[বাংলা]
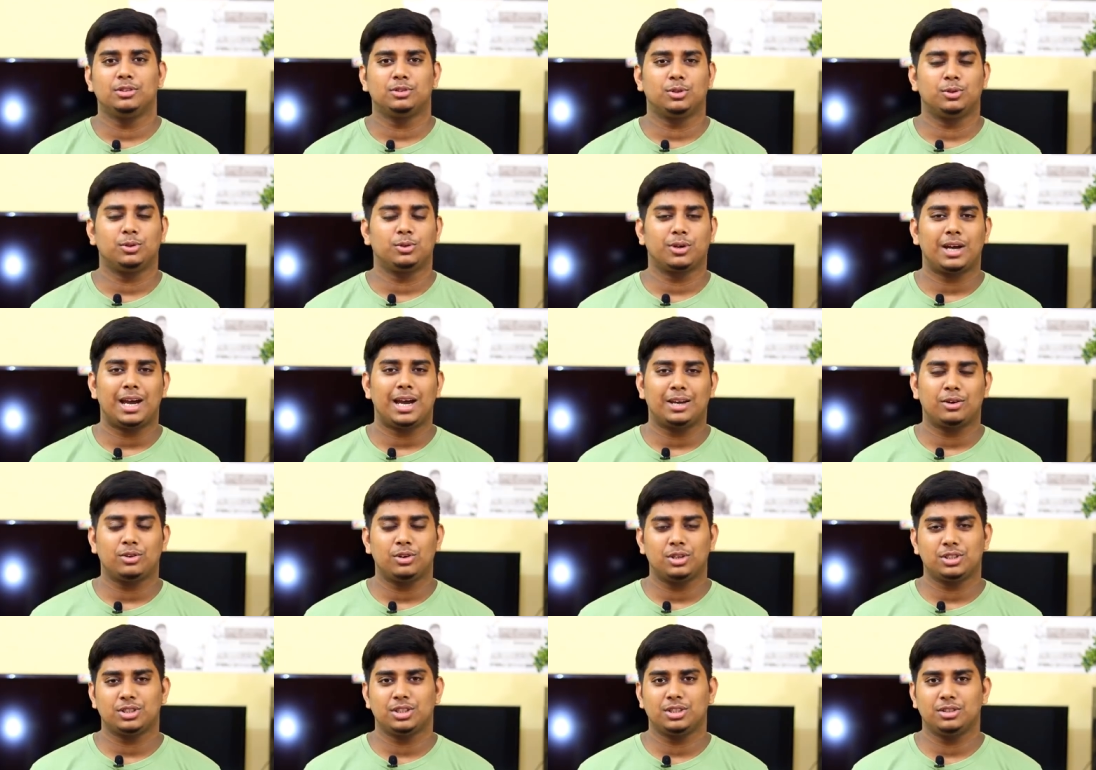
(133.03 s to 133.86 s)
তো
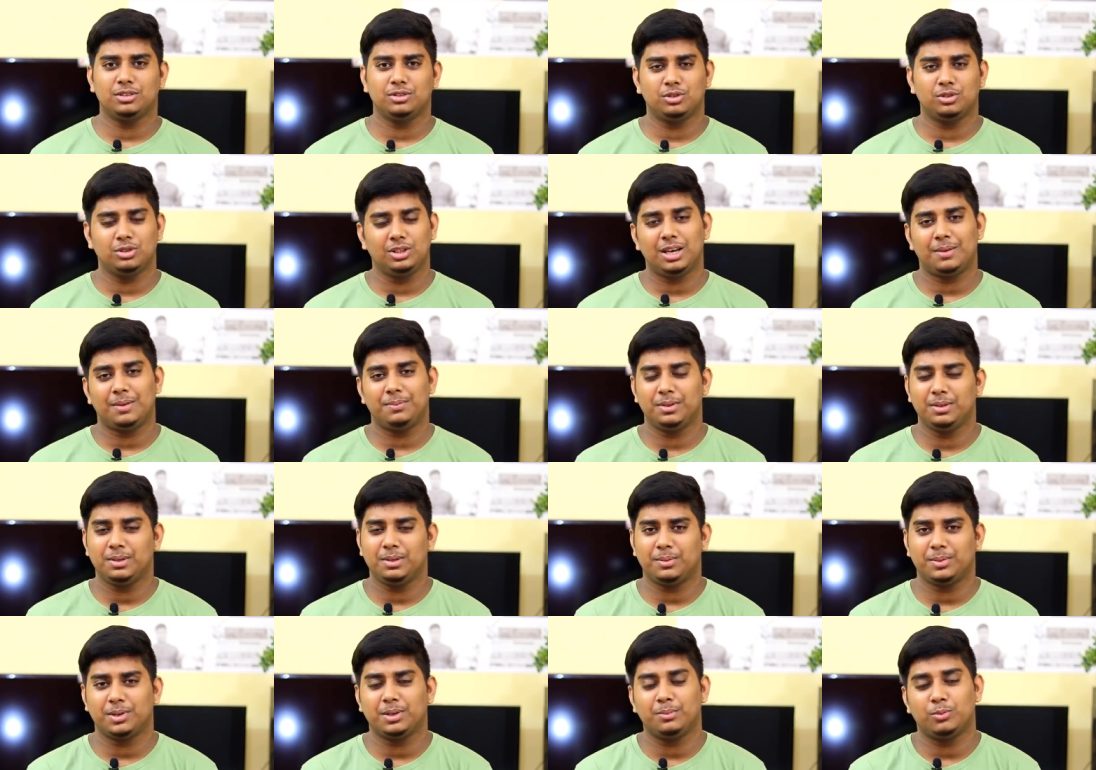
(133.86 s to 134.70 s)
ক্যালকুলেশন যদি
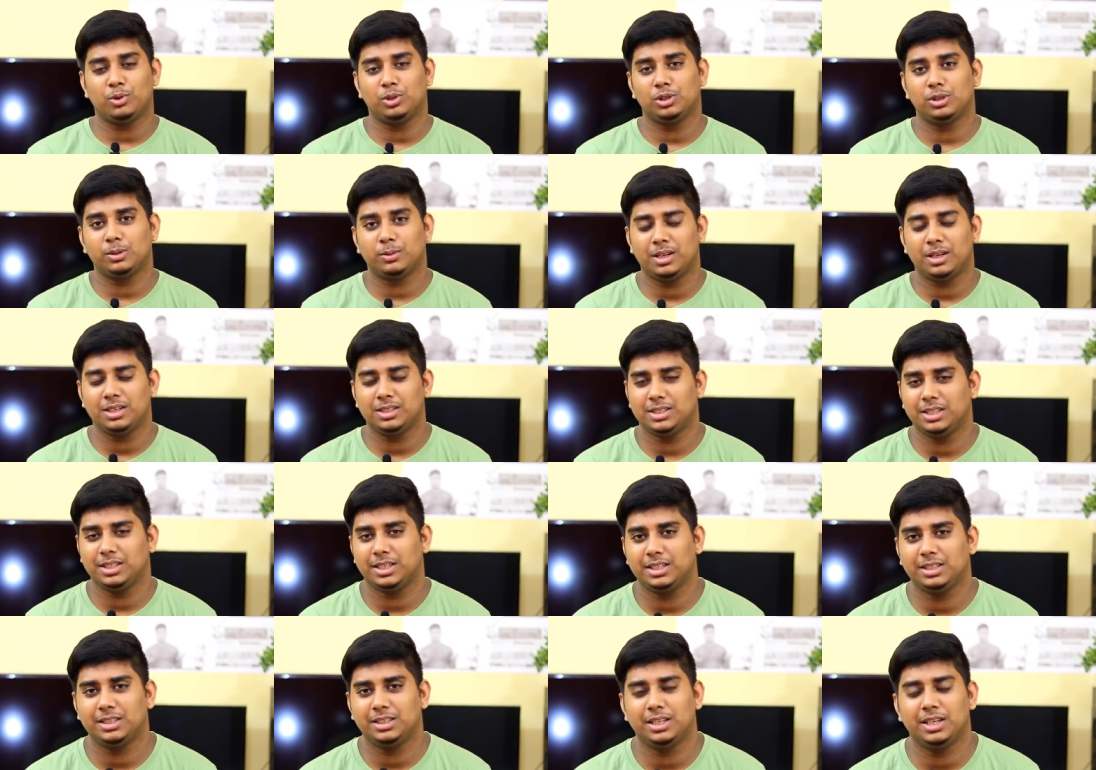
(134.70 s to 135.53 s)
আপনি আমাকে বলতে পারেন
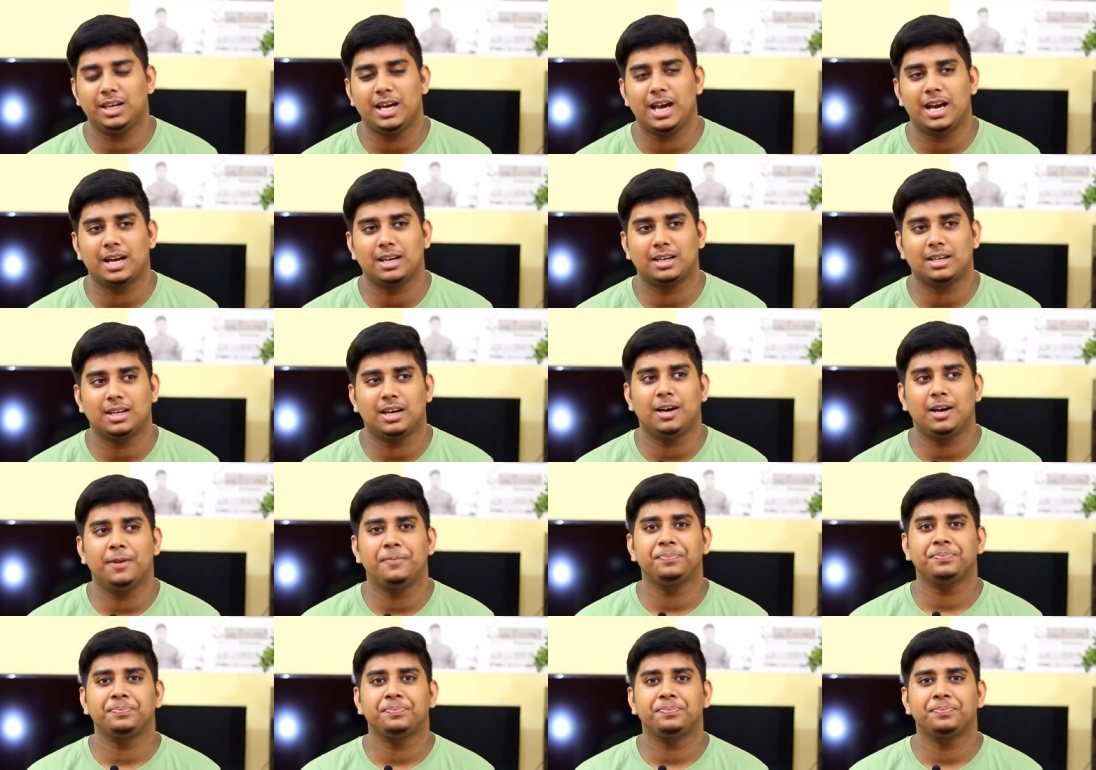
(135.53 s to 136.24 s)
সেক্ষেত্রে একটা